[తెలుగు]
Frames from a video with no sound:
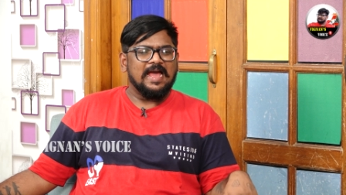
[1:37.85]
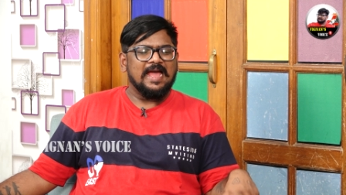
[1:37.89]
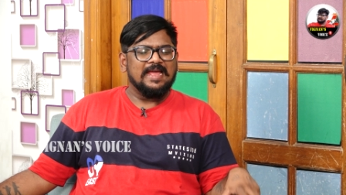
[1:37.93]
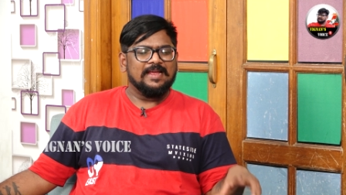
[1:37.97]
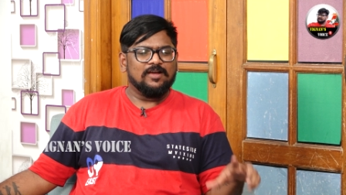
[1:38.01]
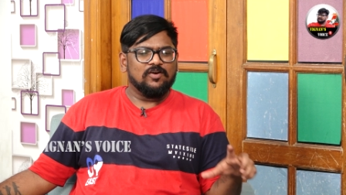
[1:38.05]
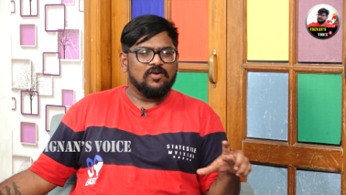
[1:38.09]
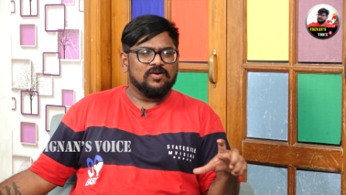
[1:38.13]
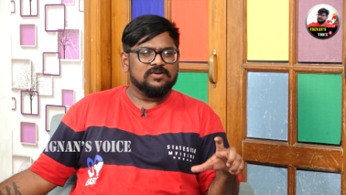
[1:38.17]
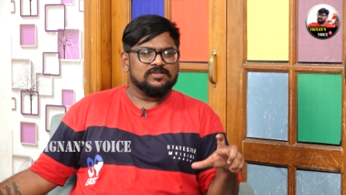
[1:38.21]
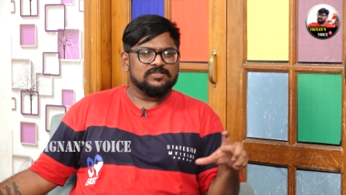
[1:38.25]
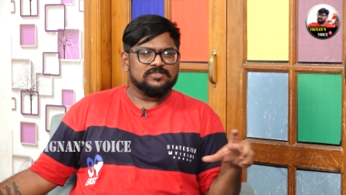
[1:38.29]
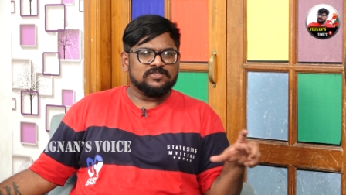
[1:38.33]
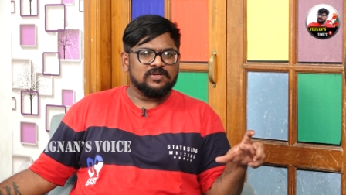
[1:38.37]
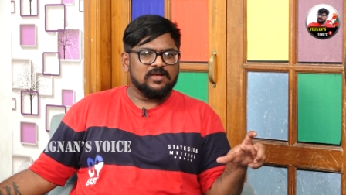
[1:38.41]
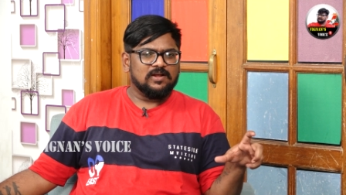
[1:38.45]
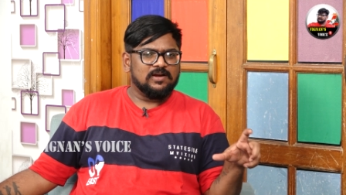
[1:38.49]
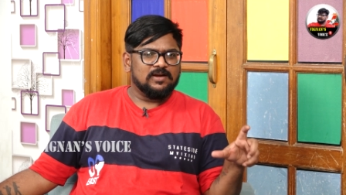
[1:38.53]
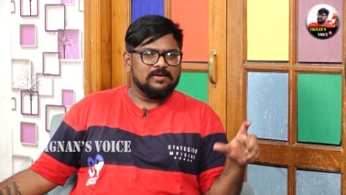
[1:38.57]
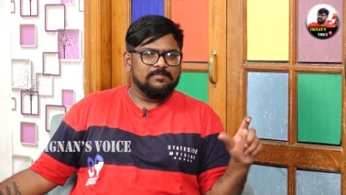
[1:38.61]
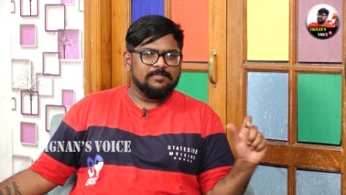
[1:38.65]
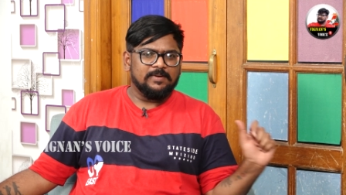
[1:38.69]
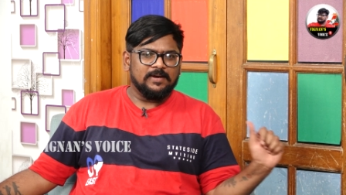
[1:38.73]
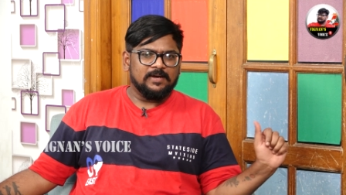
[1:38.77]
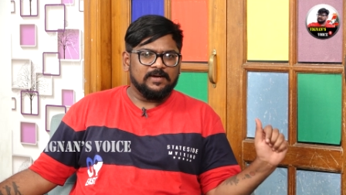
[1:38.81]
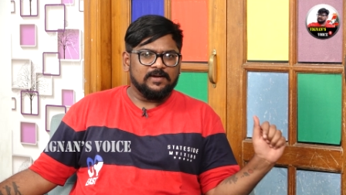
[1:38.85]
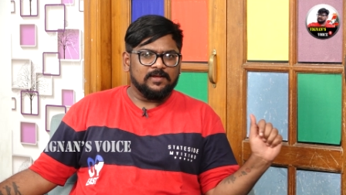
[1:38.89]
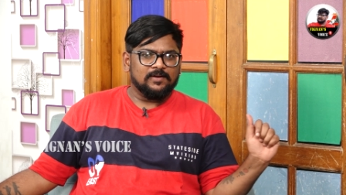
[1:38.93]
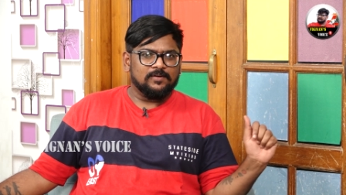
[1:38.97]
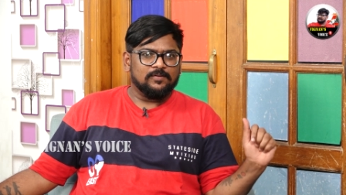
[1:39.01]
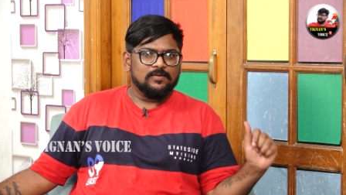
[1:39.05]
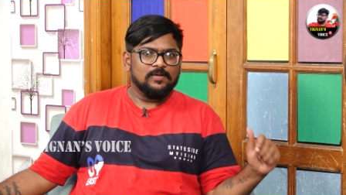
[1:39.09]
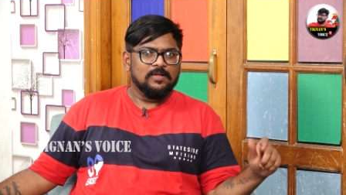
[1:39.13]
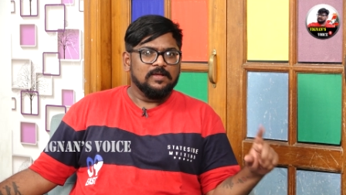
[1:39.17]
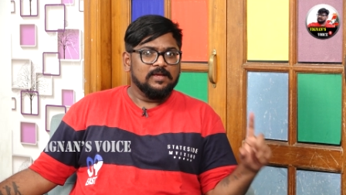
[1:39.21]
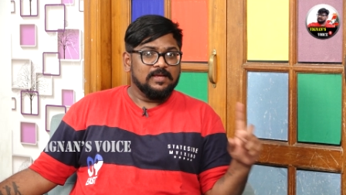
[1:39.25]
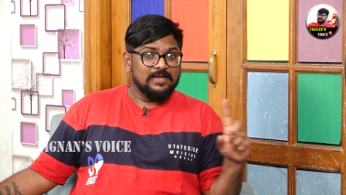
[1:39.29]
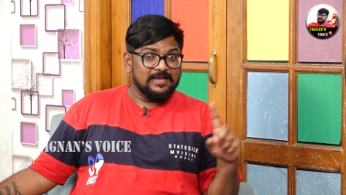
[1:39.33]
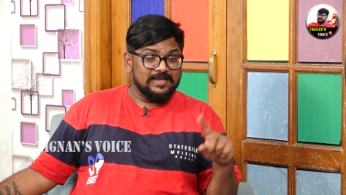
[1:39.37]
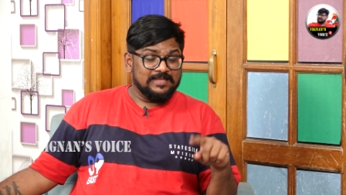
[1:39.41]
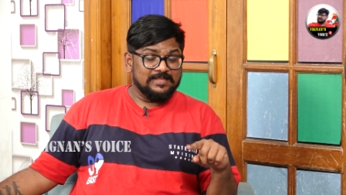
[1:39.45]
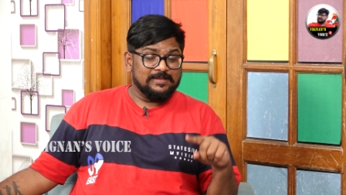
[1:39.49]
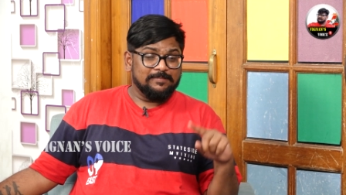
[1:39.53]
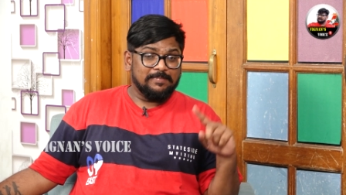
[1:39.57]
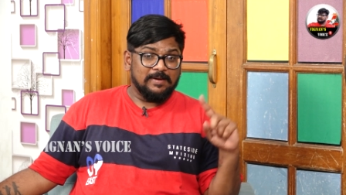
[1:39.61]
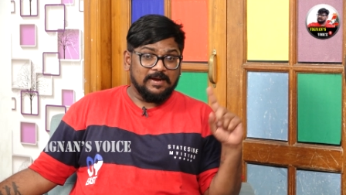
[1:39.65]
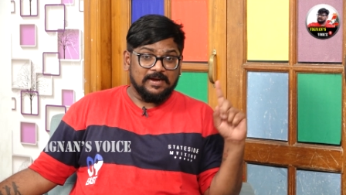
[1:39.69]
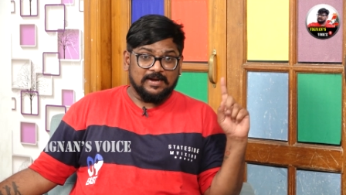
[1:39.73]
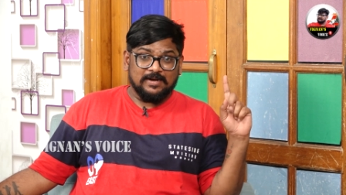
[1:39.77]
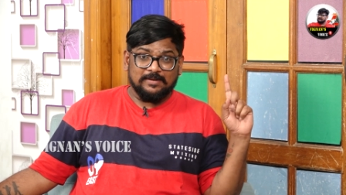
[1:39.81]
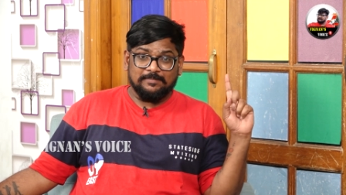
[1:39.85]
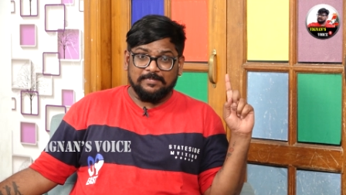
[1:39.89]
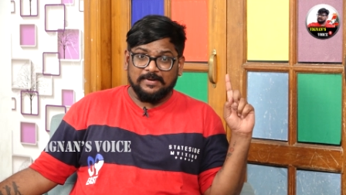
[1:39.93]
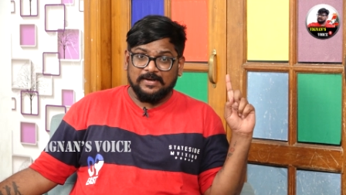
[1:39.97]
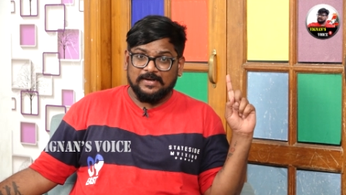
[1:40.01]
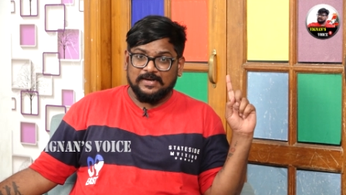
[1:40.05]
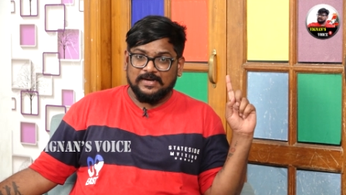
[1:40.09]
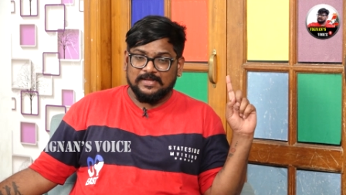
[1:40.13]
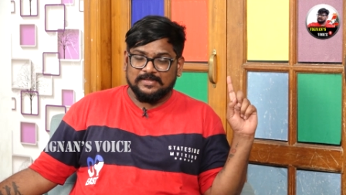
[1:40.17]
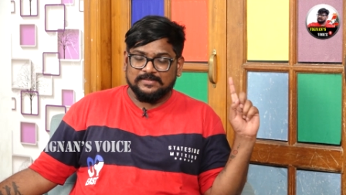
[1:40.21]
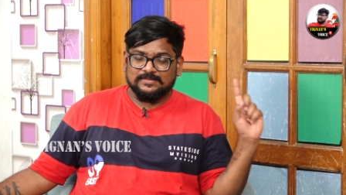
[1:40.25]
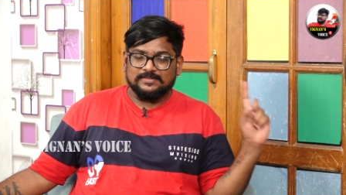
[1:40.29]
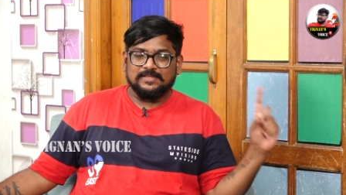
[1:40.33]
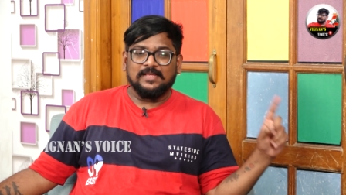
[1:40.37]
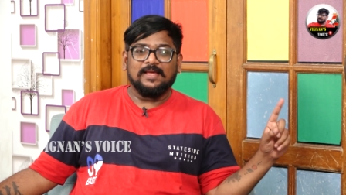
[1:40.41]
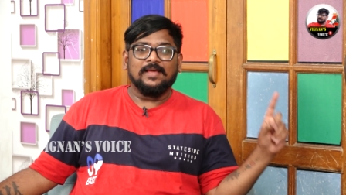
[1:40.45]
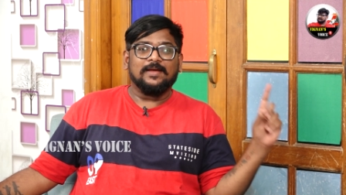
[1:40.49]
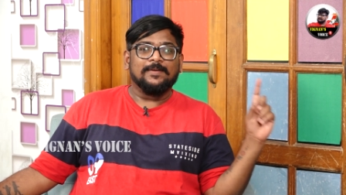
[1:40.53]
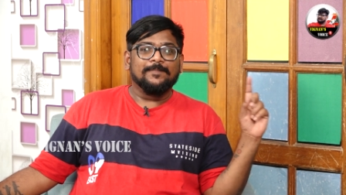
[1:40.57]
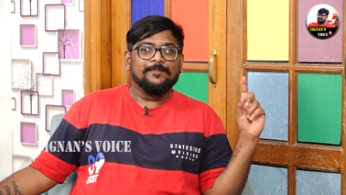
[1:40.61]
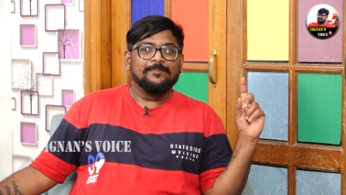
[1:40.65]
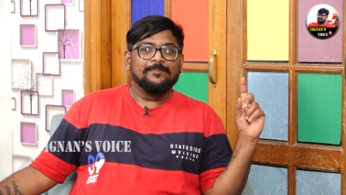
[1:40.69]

ఐకాన్ స్టార్ అని పెట్టారు ఇది పక్కన పెట్టేస్తే